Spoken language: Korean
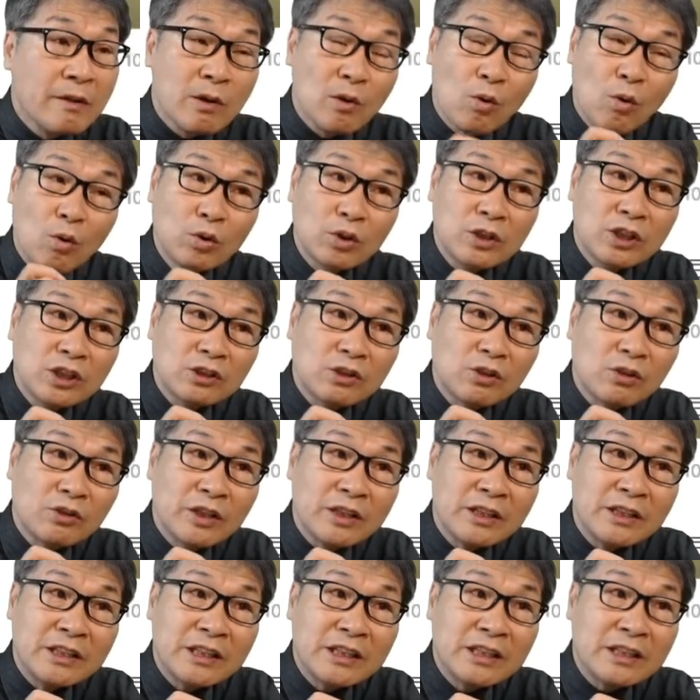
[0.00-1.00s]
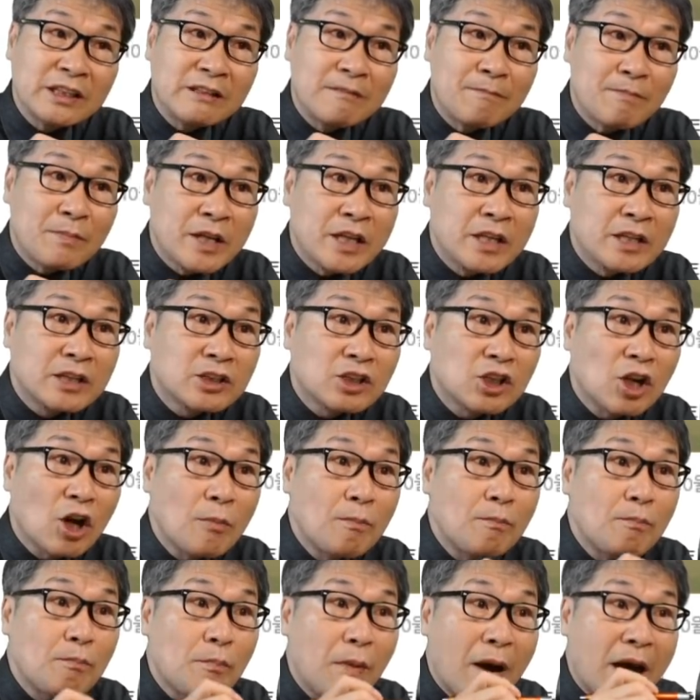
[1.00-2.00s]
오디션이
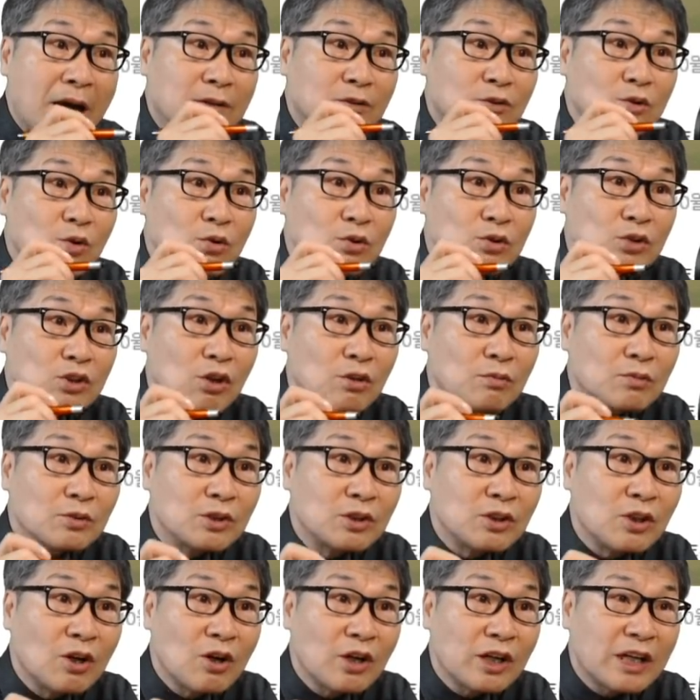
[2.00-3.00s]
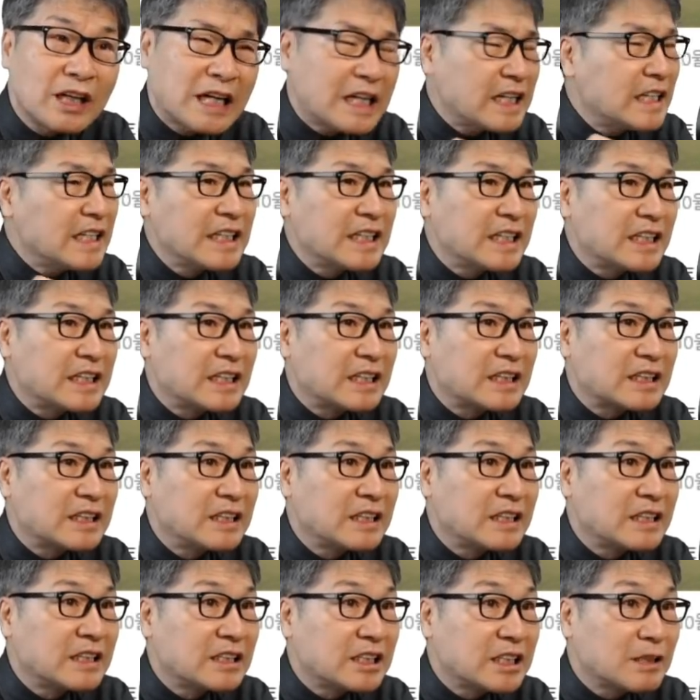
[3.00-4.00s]
첫 방송서부터 큰 인기를
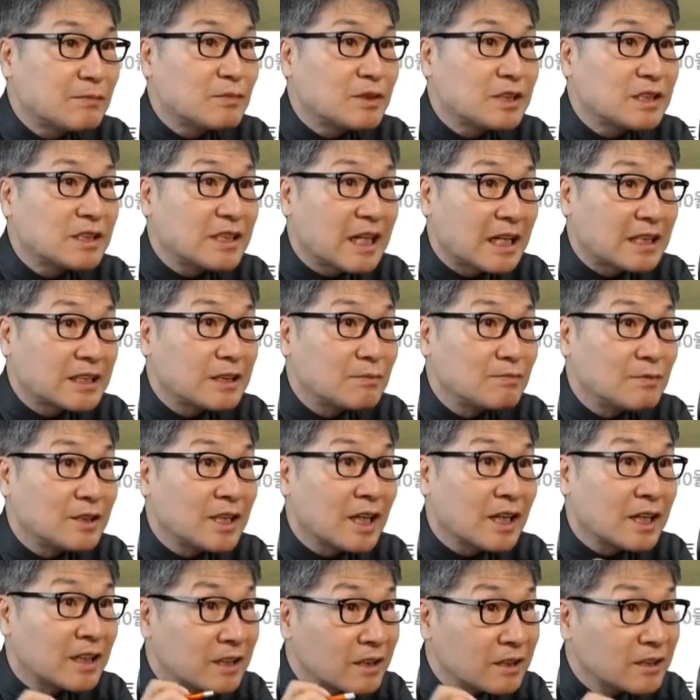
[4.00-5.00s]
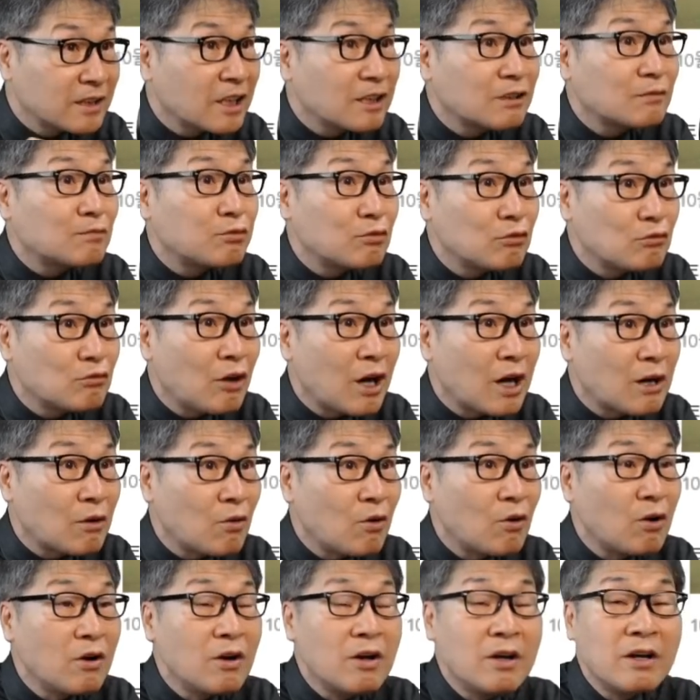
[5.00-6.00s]
끌기는 쉽지는 않습니다. 그런데도
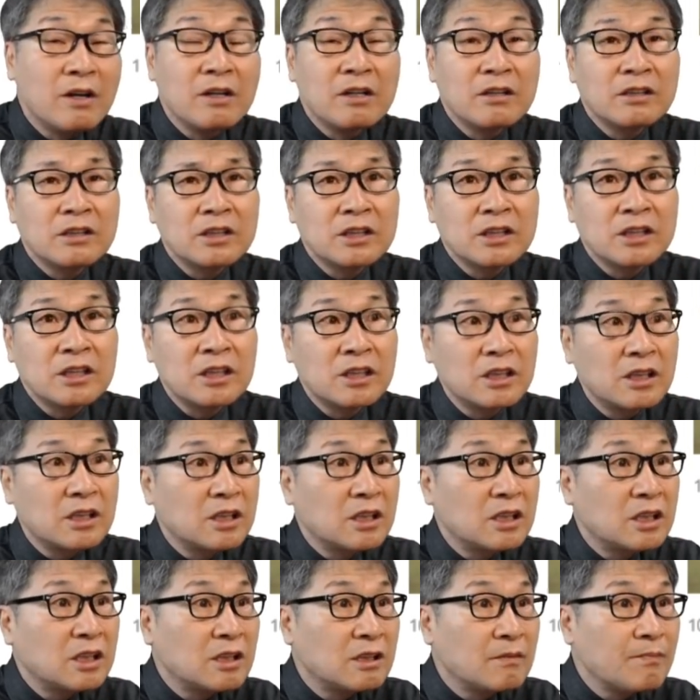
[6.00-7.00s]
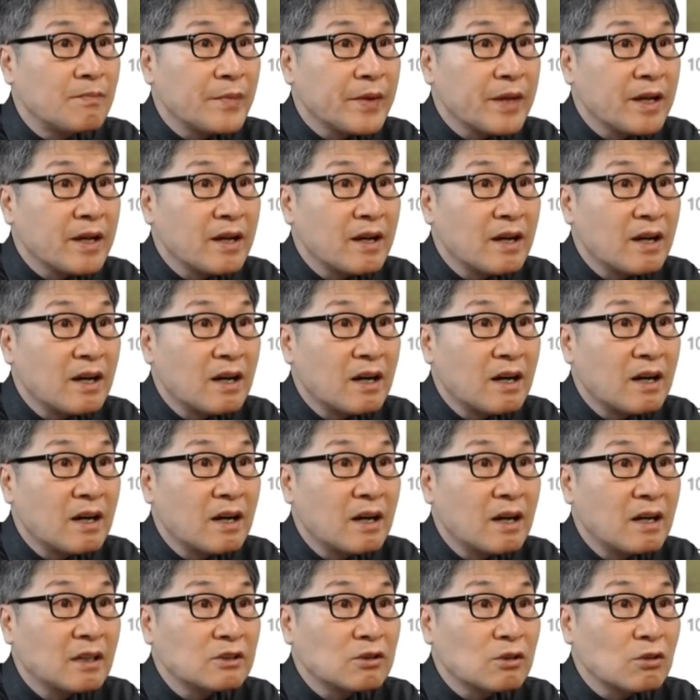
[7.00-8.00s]
불구하고 지금
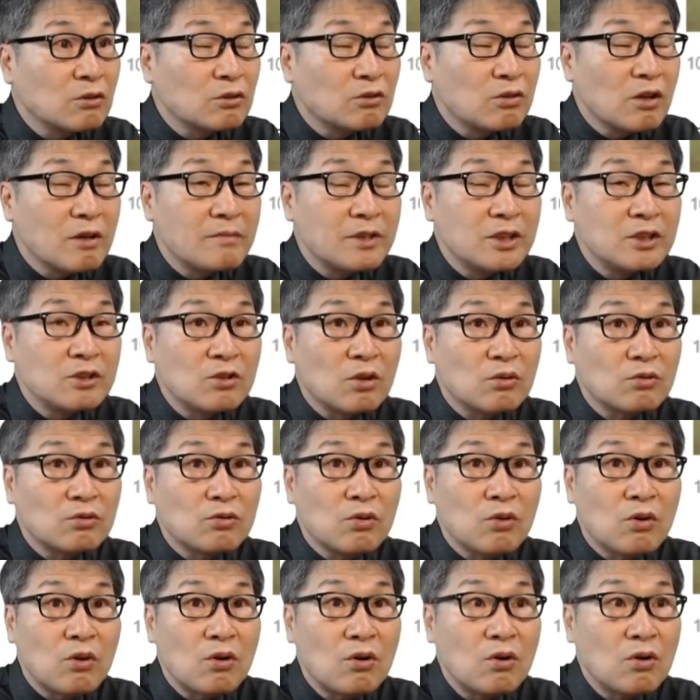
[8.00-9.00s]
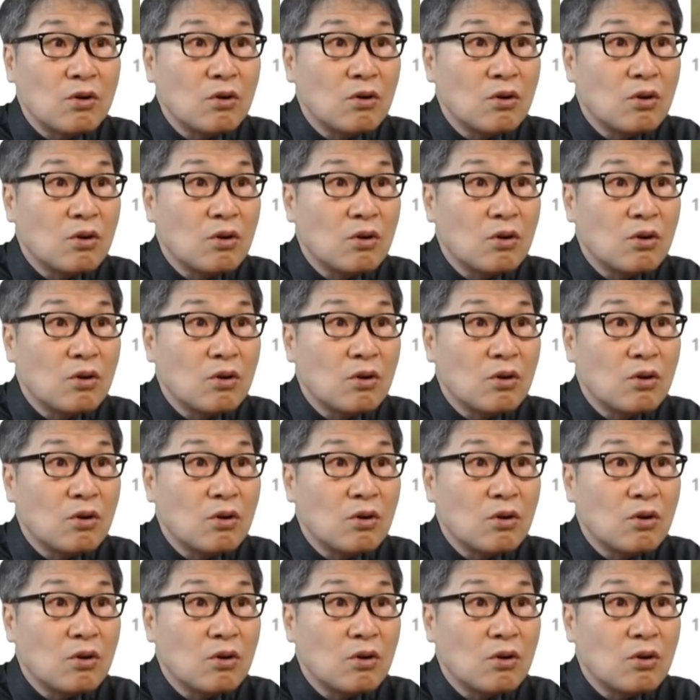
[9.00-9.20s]
어, 트로트의 민족도